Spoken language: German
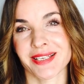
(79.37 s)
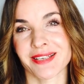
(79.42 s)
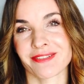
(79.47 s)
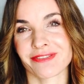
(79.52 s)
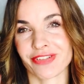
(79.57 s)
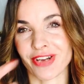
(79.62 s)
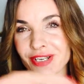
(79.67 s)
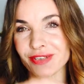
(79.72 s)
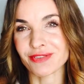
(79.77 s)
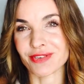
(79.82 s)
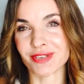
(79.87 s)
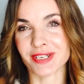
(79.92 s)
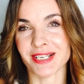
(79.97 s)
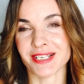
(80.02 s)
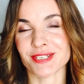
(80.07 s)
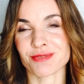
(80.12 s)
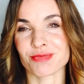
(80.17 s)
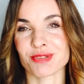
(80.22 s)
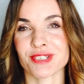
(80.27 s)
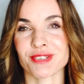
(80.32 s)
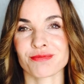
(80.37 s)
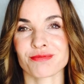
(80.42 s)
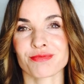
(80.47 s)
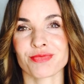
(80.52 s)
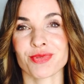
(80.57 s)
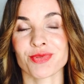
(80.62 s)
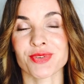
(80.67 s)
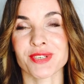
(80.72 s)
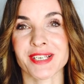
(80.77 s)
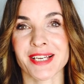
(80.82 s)
Fangen wir gleich mit dem
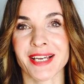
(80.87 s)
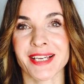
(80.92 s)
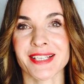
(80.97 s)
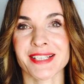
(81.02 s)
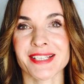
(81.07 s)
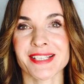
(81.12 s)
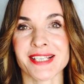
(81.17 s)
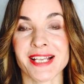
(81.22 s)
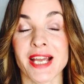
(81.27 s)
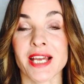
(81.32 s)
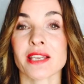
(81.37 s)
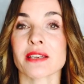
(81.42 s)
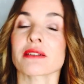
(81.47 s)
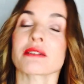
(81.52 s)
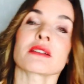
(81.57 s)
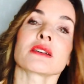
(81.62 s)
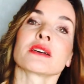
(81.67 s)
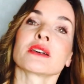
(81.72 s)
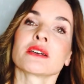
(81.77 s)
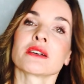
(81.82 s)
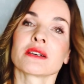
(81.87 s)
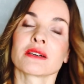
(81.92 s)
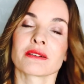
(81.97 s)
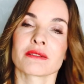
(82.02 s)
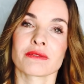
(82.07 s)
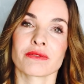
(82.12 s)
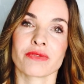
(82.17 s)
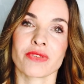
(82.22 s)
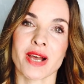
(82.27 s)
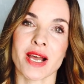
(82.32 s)
Punkt 1 an.
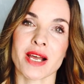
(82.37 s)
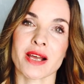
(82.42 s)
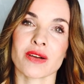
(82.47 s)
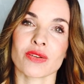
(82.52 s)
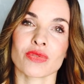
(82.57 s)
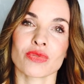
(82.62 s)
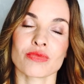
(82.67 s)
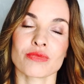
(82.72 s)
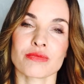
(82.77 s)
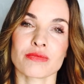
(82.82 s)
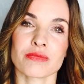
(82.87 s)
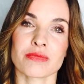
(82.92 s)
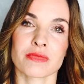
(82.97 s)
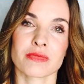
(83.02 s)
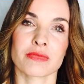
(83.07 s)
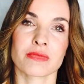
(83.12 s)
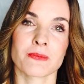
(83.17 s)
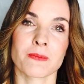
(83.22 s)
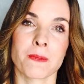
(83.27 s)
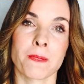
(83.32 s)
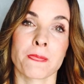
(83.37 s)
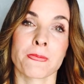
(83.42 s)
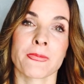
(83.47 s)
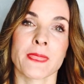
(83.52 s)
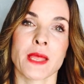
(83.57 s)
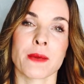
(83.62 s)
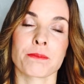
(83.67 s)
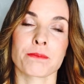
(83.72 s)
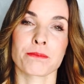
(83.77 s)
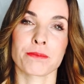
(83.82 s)
Warum
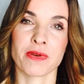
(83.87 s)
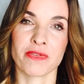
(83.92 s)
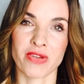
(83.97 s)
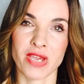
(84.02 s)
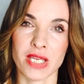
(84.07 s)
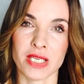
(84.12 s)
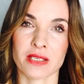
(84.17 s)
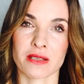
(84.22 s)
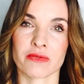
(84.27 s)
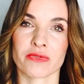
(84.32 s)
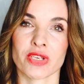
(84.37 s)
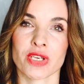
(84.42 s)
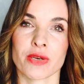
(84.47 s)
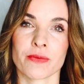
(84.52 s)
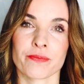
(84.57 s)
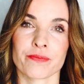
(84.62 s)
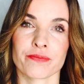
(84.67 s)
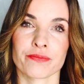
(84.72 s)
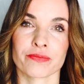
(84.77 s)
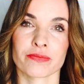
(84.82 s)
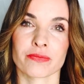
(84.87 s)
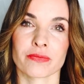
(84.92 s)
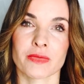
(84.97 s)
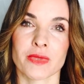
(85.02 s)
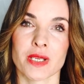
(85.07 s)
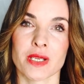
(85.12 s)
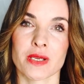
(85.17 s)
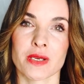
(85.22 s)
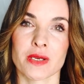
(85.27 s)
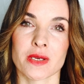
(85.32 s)
bewerten wir?
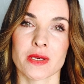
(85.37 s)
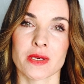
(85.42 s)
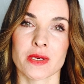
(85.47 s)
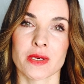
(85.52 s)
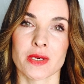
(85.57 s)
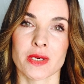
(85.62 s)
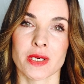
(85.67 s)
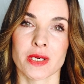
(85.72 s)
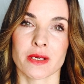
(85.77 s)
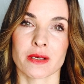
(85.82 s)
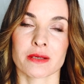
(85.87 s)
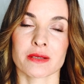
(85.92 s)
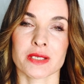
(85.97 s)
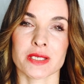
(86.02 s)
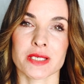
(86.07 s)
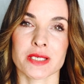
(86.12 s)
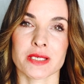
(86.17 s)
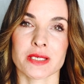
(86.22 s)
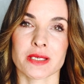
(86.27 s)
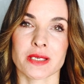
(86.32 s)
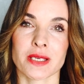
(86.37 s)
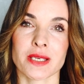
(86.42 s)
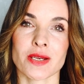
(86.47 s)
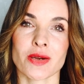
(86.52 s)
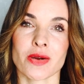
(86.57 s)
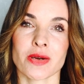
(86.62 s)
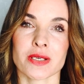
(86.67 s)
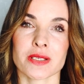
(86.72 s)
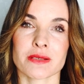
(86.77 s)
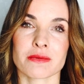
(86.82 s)
Und ich
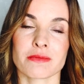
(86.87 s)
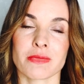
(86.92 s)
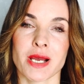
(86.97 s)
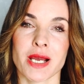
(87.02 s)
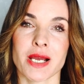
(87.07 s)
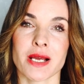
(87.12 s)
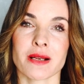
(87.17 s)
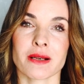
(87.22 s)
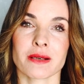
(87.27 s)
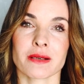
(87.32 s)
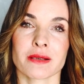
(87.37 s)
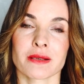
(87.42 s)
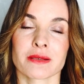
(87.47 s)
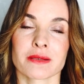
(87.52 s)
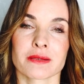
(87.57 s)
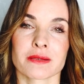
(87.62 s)
gehe heute mal